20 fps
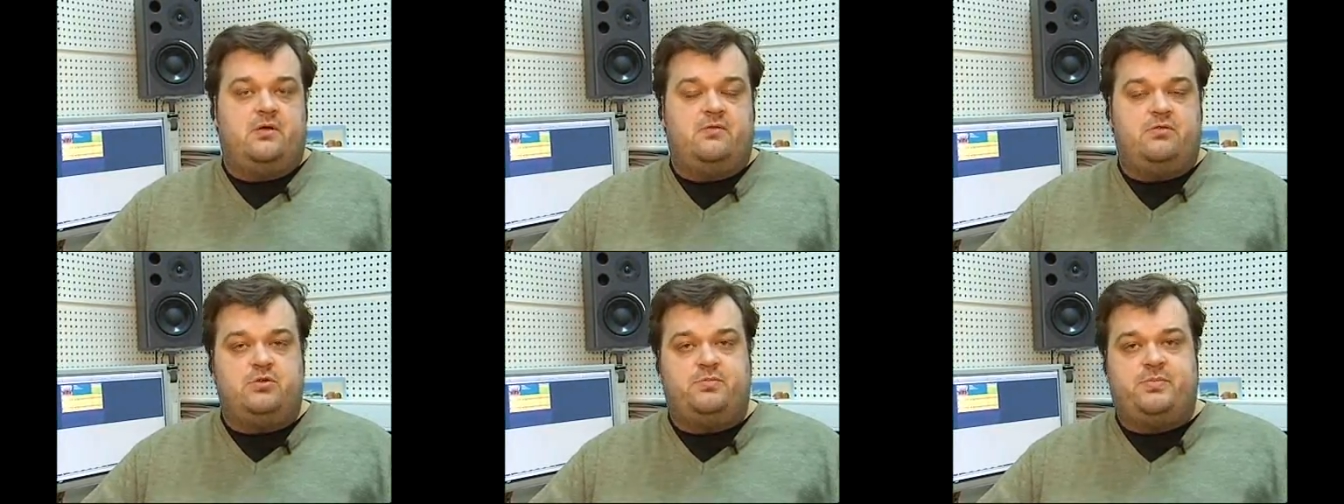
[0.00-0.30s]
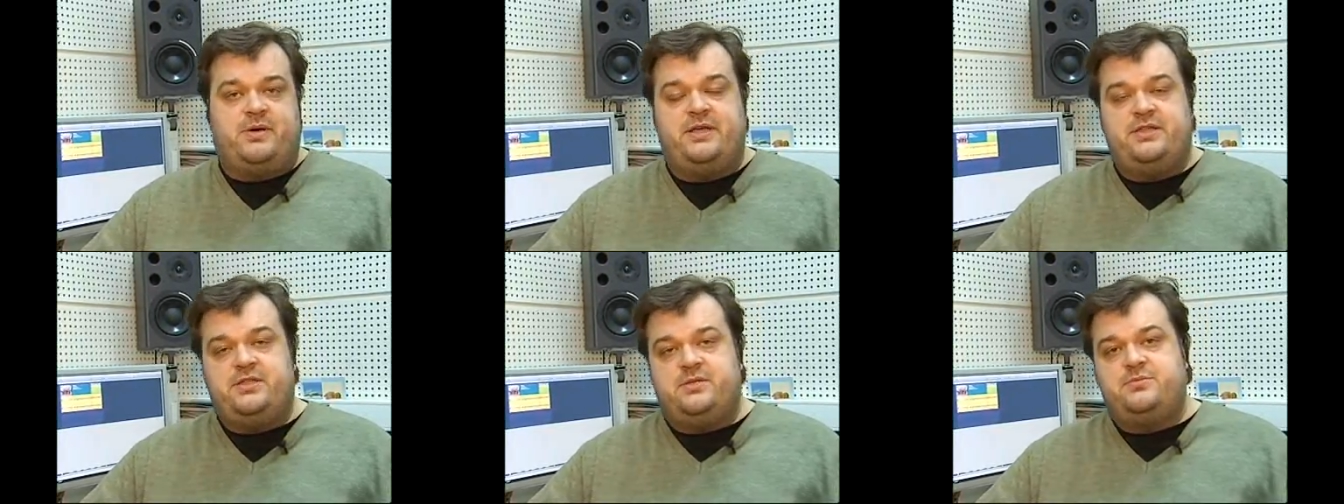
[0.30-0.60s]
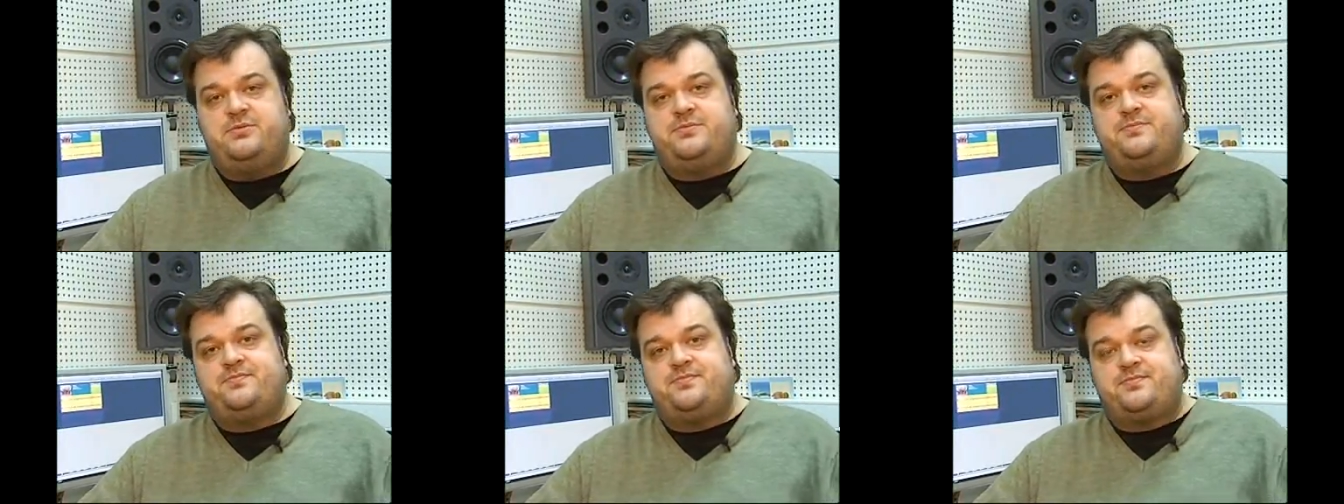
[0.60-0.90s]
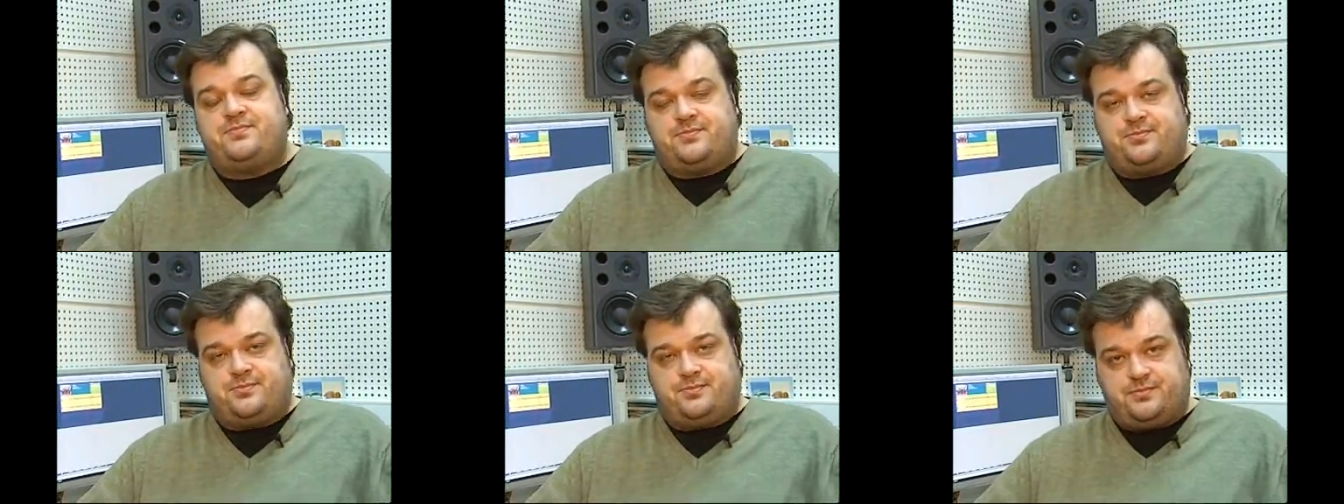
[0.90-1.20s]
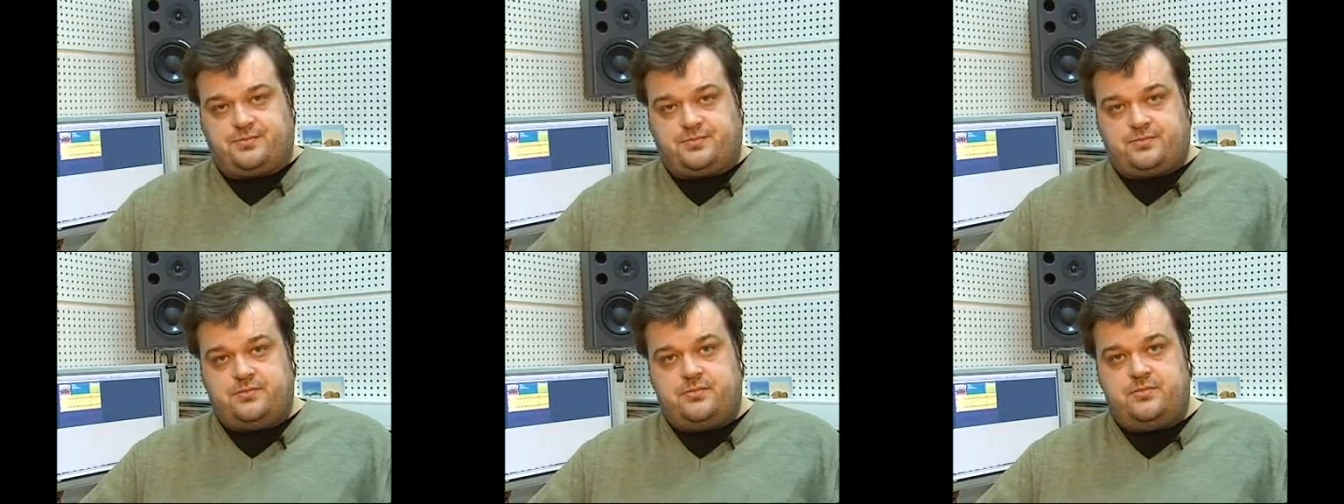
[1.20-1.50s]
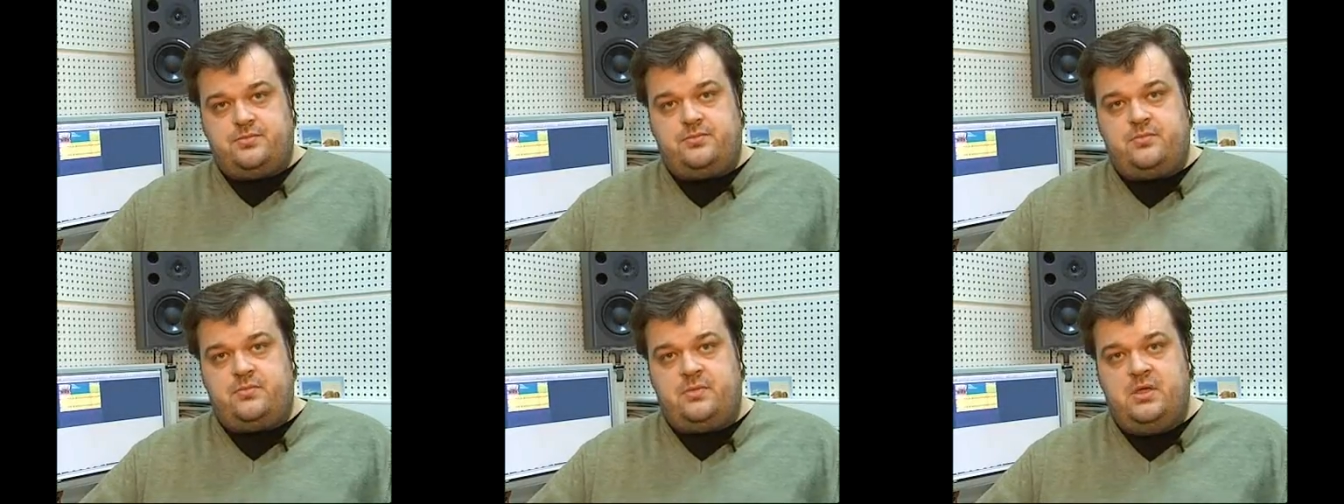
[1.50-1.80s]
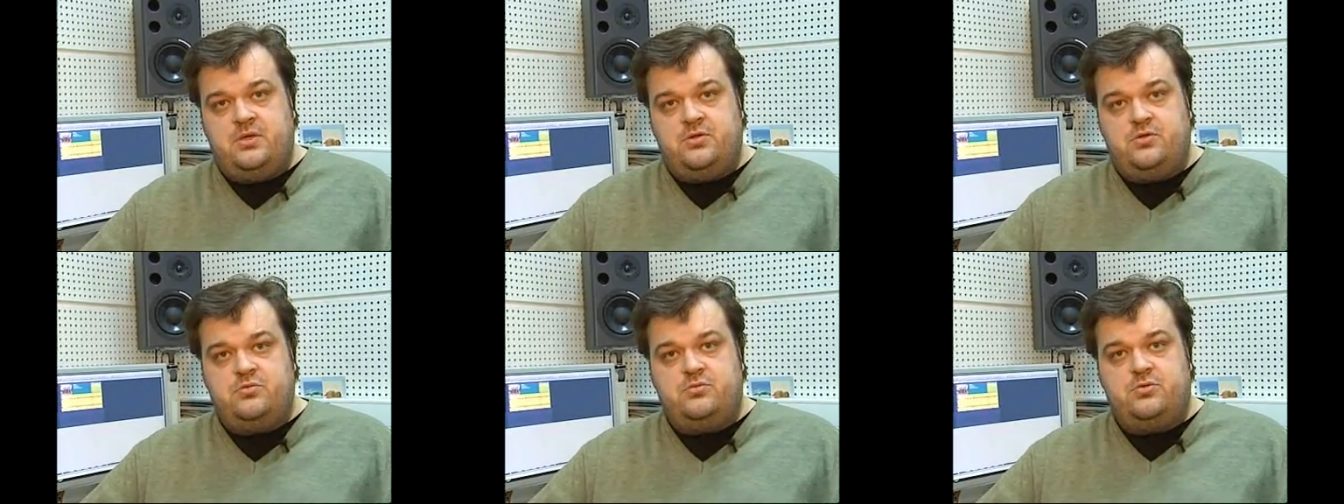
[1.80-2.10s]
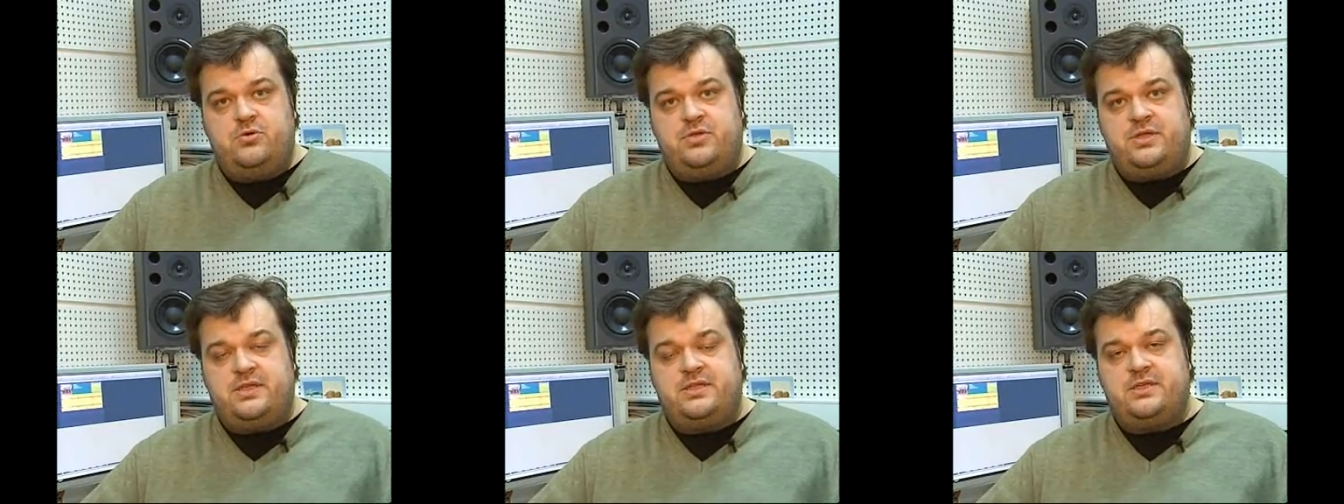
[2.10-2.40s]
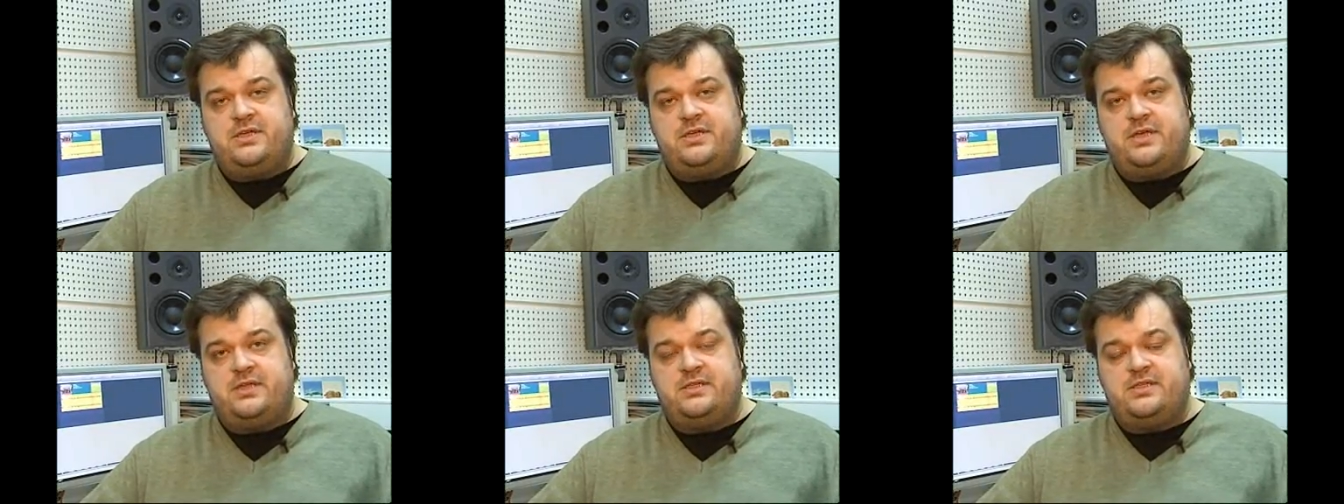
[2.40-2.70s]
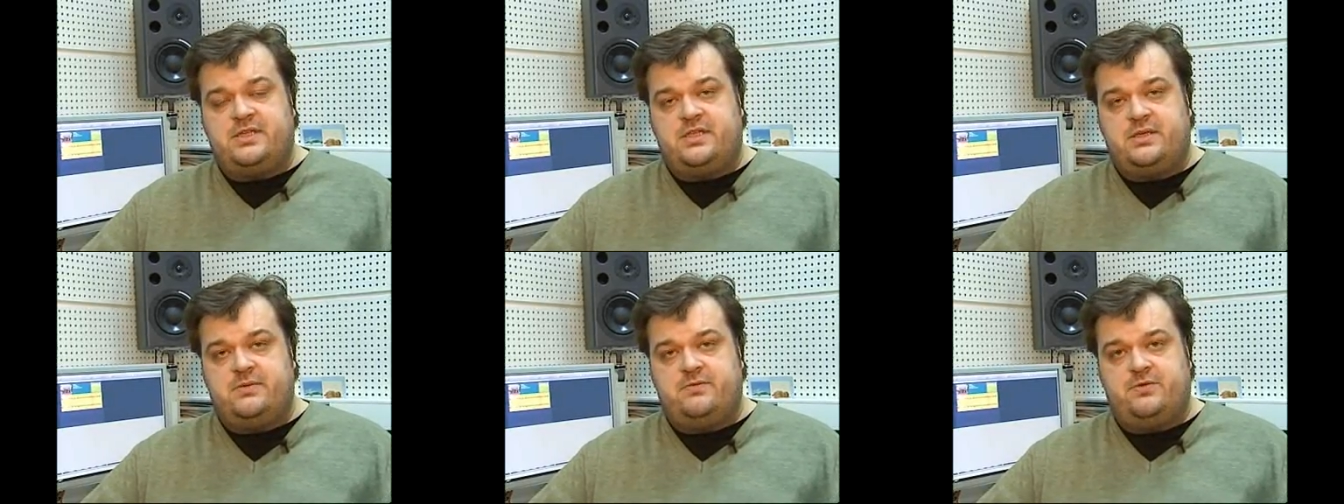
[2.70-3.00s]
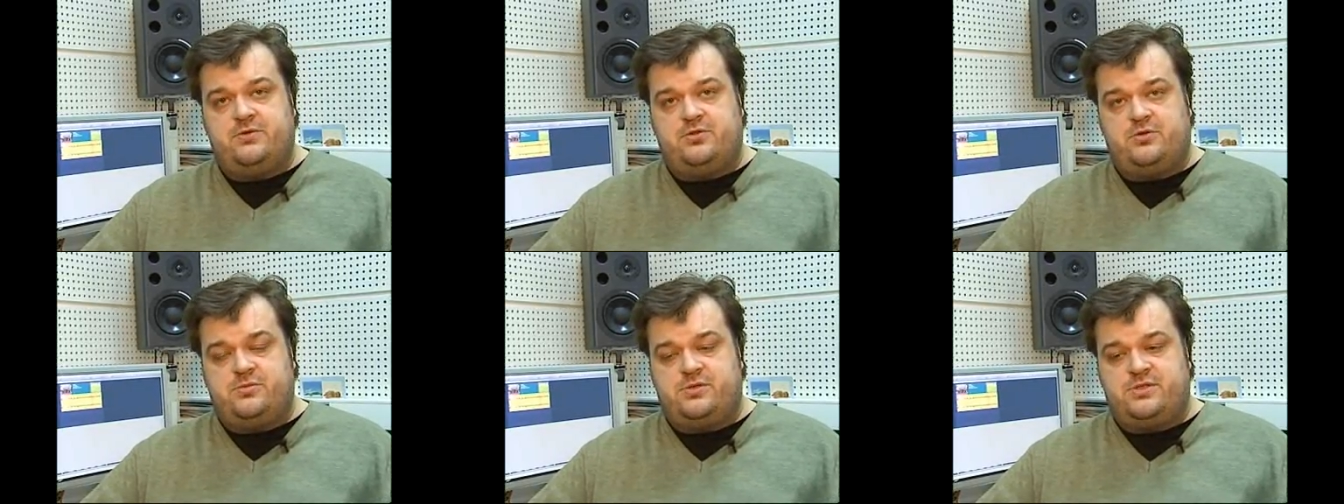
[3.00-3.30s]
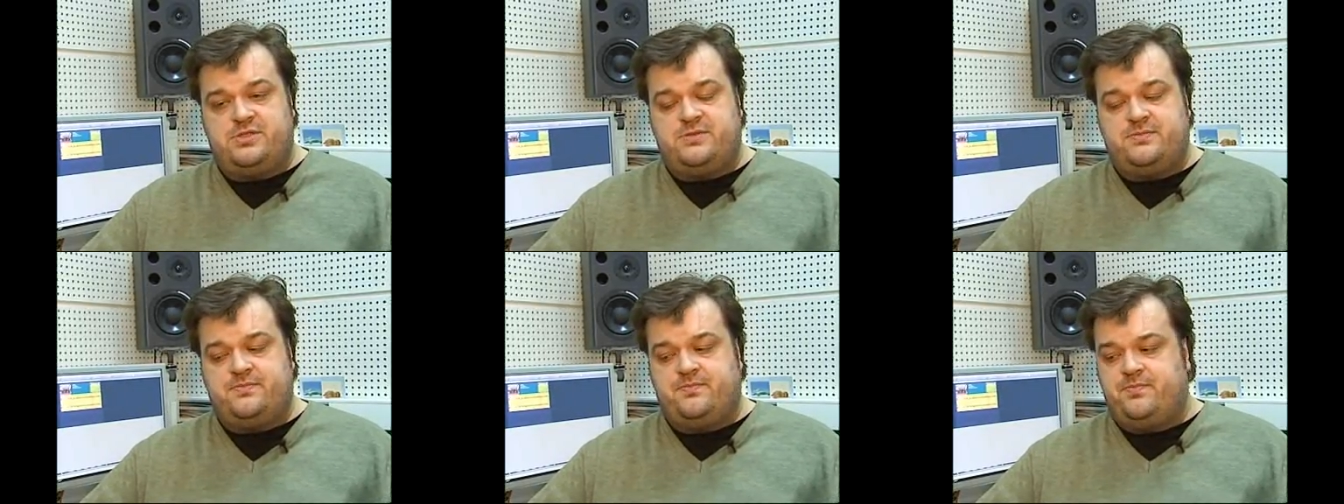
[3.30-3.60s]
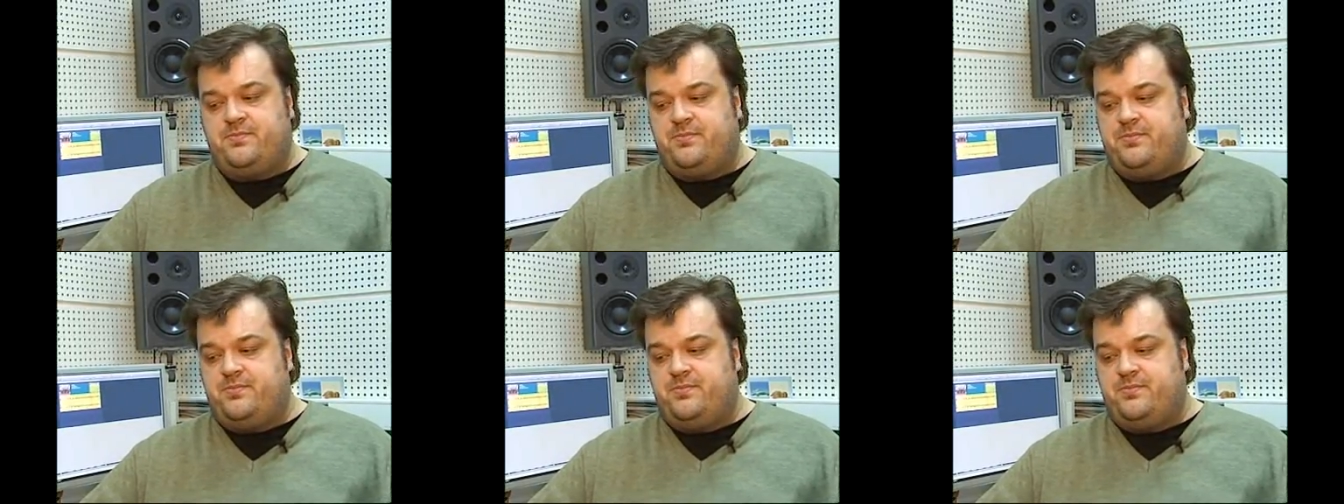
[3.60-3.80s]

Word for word: Вот поэтому, думаю, надо играть таким вот образом.